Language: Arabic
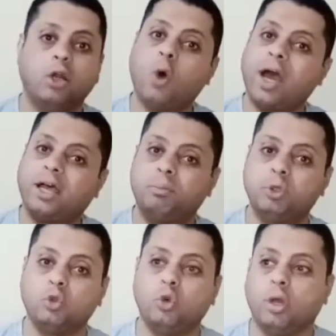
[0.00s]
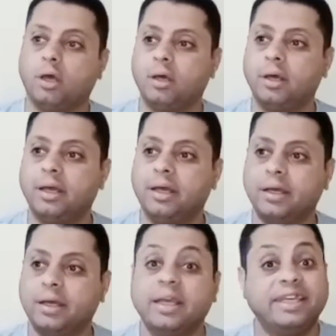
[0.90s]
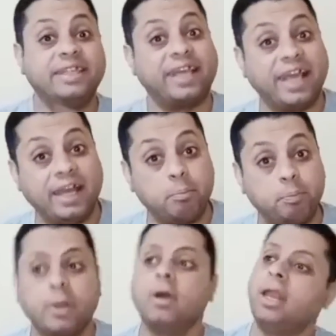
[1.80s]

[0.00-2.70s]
انه اخذ بطوله يتغلب